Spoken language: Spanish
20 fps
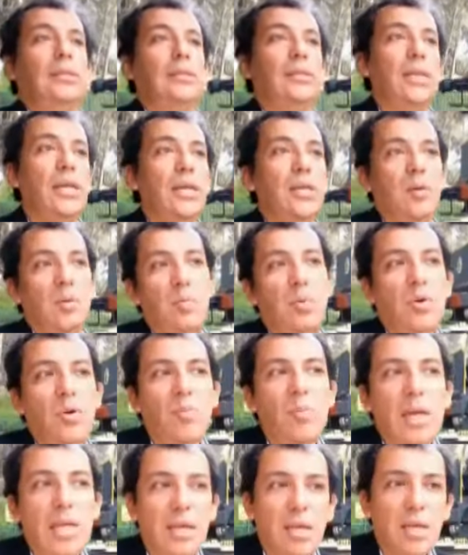Sí, un
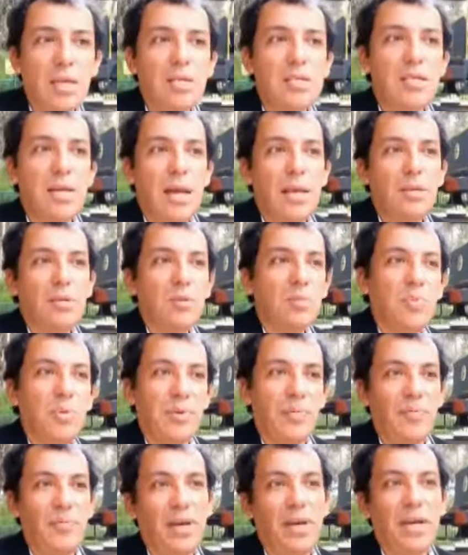poco más de 15 años,
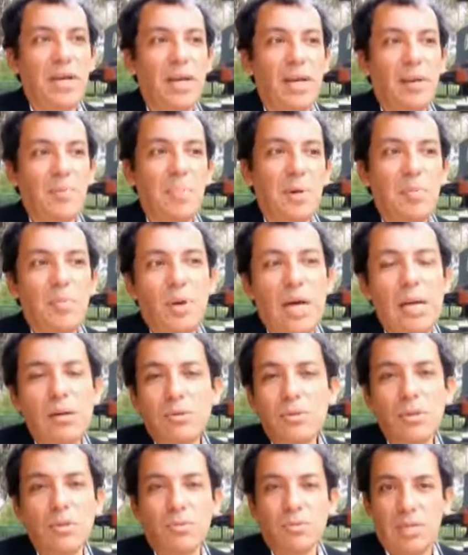pues fue
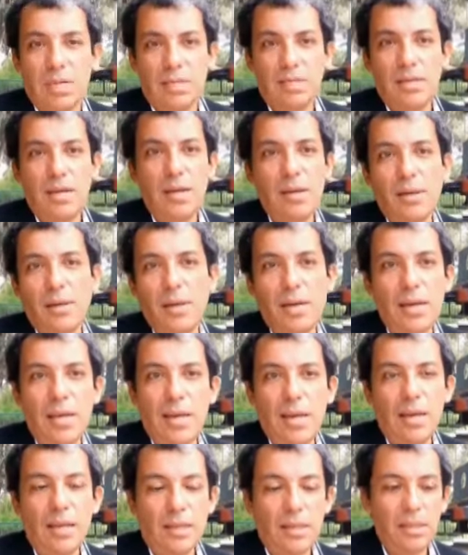algo circunstancial en
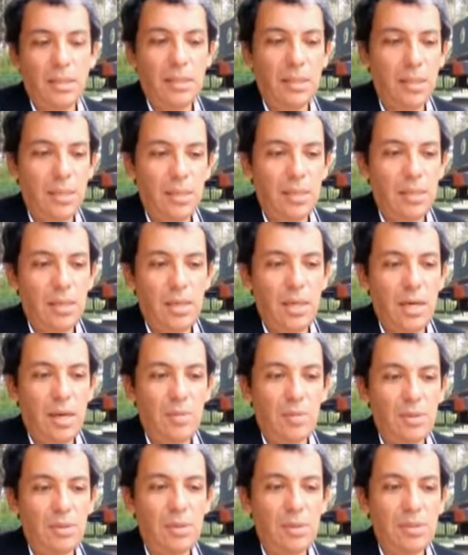realidad. Eh,
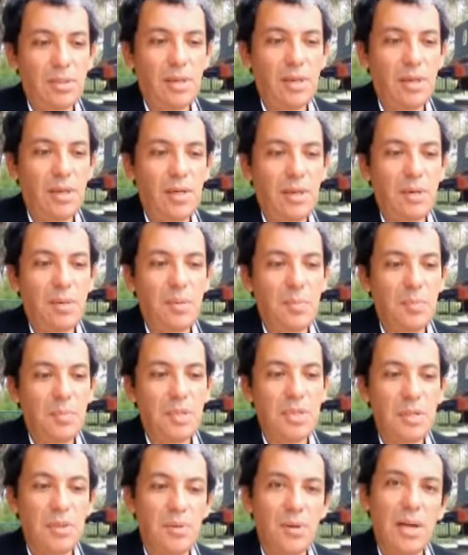digamos, este,
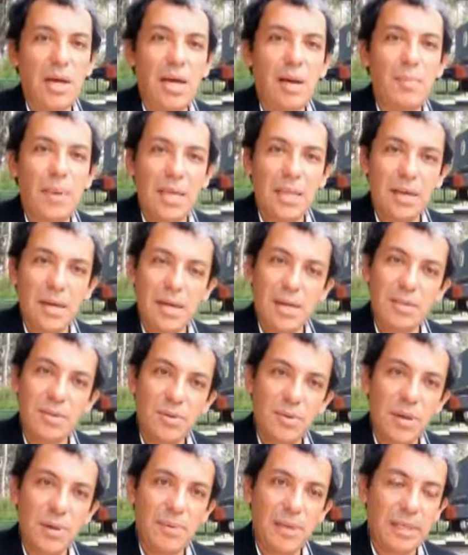mi señora madre, la
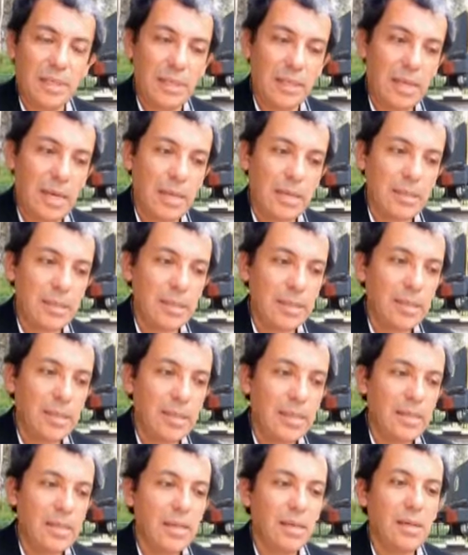señora Berta Tais,
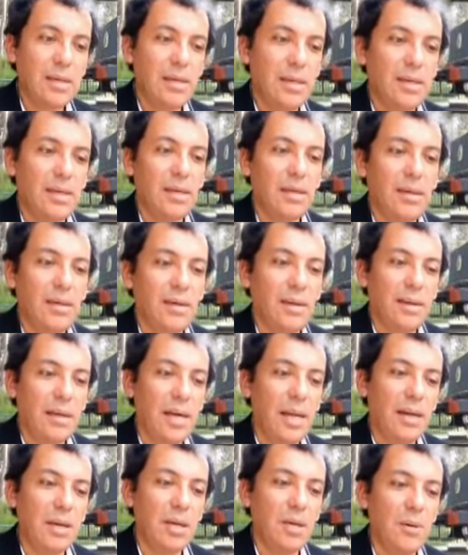eh,
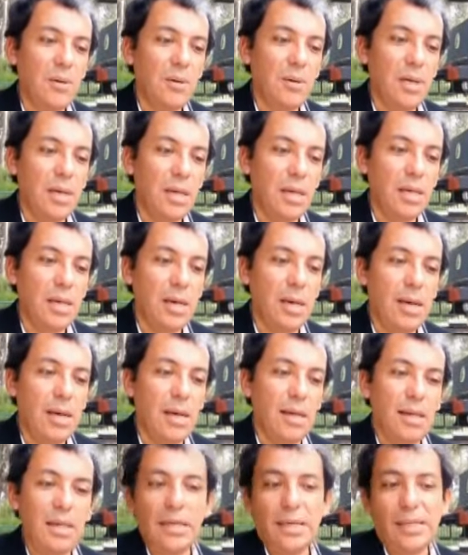Carrillo,
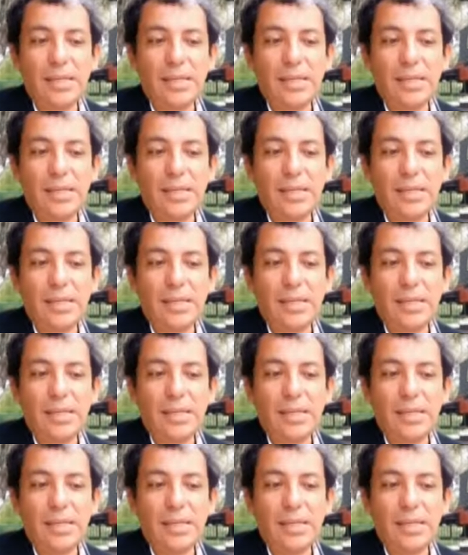ella